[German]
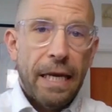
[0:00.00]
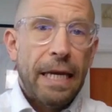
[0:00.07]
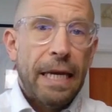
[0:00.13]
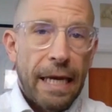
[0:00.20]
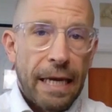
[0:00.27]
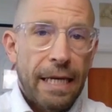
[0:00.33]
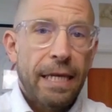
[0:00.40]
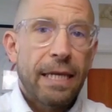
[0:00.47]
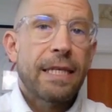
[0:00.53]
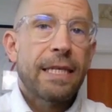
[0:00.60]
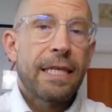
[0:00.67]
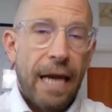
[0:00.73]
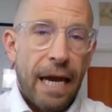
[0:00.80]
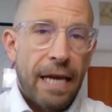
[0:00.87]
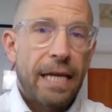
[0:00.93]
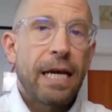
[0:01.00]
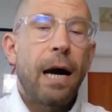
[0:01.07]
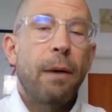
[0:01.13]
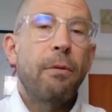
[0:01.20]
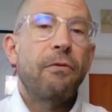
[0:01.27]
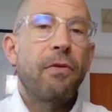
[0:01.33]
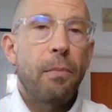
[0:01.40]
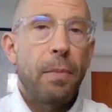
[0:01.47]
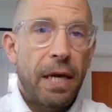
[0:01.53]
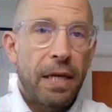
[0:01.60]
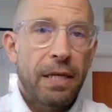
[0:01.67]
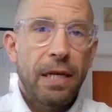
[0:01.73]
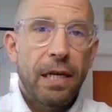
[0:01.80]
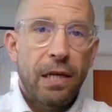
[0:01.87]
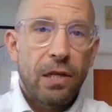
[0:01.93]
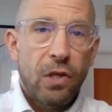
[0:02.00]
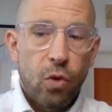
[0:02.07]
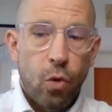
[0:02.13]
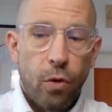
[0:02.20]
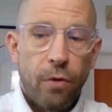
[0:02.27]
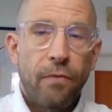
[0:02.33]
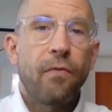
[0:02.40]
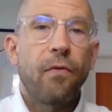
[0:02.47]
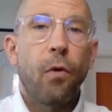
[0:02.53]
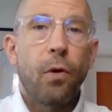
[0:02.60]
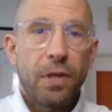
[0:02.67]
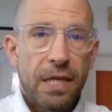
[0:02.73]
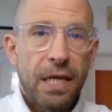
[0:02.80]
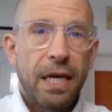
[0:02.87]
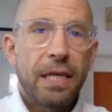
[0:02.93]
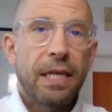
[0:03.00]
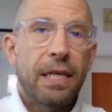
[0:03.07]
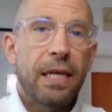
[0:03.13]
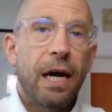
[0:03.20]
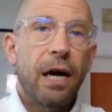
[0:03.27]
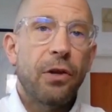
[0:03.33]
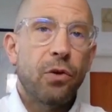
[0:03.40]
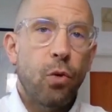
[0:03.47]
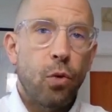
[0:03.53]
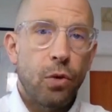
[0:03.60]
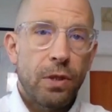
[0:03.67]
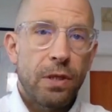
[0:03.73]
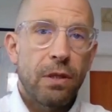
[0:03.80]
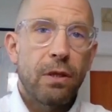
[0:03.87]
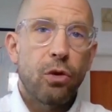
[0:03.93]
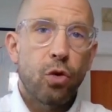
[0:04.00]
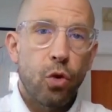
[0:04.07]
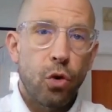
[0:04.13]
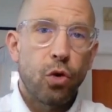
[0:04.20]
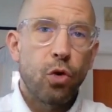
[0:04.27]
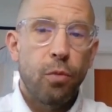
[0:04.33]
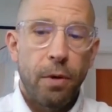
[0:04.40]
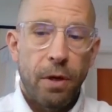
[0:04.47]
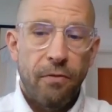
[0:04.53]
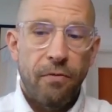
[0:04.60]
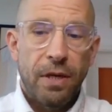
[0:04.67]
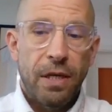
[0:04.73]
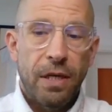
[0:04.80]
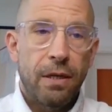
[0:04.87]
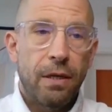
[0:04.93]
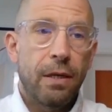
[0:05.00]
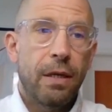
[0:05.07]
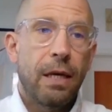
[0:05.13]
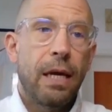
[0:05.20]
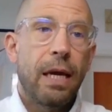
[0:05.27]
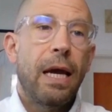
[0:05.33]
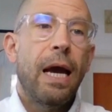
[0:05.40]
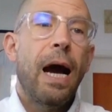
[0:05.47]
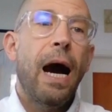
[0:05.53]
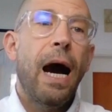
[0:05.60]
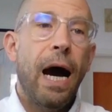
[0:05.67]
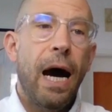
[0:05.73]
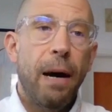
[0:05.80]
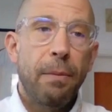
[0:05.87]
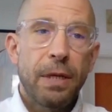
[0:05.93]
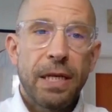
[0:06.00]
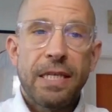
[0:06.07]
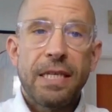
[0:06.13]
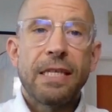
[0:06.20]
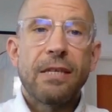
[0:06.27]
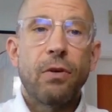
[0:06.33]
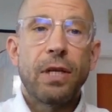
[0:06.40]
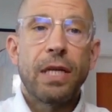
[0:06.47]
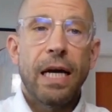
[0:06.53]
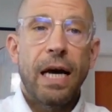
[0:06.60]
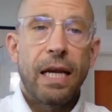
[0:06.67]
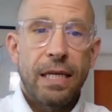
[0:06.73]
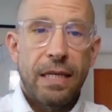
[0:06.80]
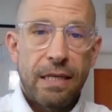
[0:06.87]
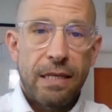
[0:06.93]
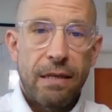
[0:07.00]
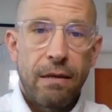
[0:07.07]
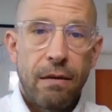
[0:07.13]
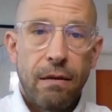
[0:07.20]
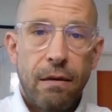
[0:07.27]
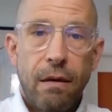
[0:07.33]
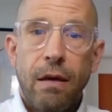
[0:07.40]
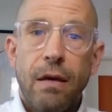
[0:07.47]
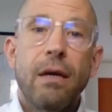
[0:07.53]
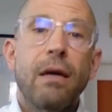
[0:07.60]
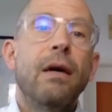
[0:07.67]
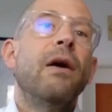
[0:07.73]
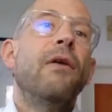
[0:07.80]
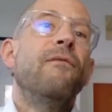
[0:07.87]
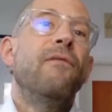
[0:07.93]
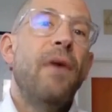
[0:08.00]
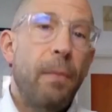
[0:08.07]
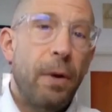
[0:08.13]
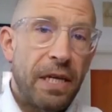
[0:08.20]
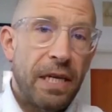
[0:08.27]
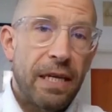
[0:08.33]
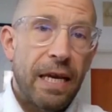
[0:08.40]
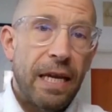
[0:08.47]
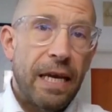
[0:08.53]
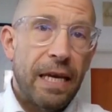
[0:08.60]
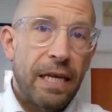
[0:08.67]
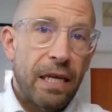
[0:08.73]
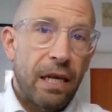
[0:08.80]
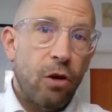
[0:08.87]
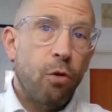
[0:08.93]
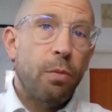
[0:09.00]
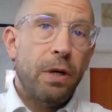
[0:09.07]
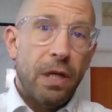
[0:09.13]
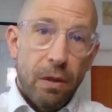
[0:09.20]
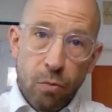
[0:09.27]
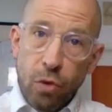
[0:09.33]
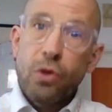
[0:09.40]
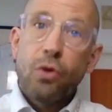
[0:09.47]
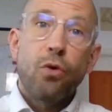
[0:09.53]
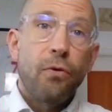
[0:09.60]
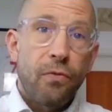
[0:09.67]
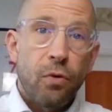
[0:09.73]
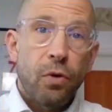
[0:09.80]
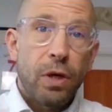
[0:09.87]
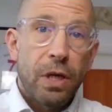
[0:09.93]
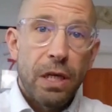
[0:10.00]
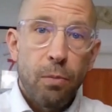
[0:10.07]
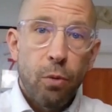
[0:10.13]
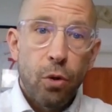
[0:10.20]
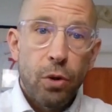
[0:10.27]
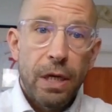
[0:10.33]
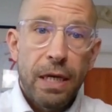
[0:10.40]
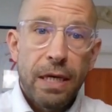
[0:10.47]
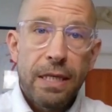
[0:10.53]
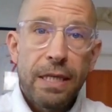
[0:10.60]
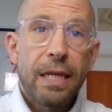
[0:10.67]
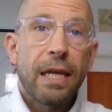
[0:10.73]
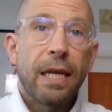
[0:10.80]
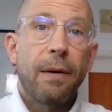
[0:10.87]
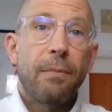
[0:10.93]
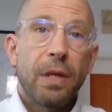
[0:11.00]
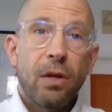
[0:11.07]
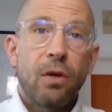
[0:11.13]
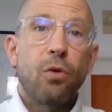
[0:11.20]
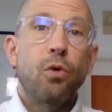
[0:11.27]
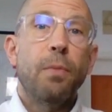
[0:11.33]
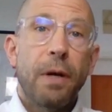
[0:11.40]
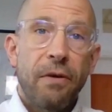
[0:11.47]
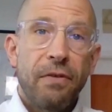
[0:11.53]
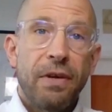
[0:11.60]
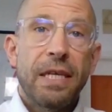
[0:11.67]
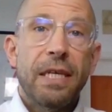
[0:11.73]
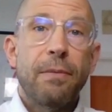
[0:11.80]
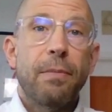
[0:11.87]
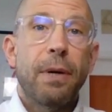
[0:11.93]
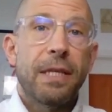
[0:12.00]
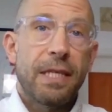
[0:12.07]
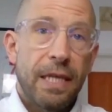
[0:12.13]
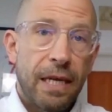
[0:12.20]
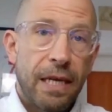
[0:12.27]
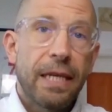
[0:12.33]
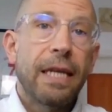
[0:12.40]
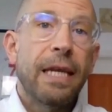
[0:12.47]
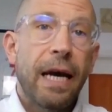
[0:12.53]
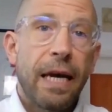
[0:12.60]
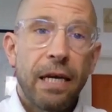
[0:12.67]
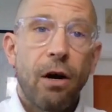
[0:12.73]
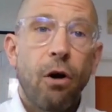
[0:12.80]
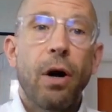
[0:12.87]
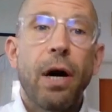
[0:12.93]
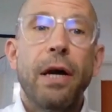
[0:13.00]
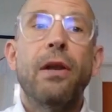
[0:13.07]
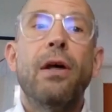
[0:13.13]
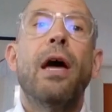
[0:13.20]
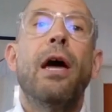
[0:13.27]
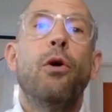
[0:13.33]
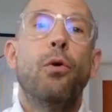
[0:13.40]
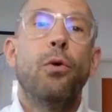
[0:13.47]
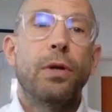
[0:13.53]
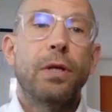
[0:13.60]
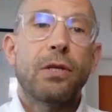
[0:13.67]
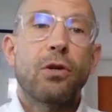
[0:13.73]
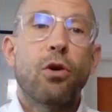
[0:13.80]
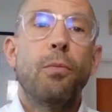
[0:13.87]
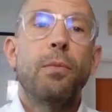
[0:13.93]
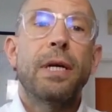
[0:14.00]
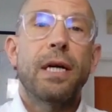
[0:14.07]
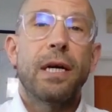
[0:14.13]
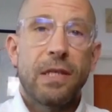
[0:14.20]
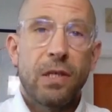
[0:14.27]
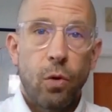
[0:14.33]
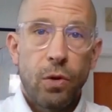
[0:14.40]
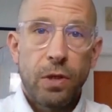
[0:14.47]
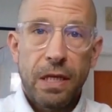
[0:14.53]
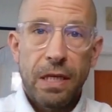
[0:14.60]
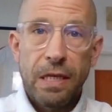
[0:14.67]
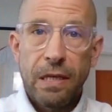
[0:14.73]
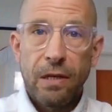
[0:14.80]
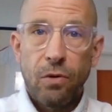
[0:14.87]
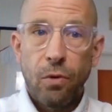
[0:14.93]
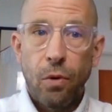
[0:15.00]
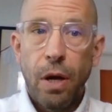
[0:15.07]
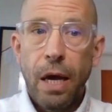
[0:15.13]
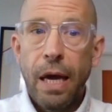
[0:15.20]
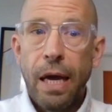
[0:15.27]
Gelenke zeigen aber vermehrt Reaktionen vorzeitige Arthrosen durch Übergewicht. Aber das ist noch nicht alles. Wenn man die Gelenke dann operieren muss, Hüft- und Knieprothesen, dann haben die übergewichtigen Patienten leider auch ein erhöhtes Komplikationsrisiko.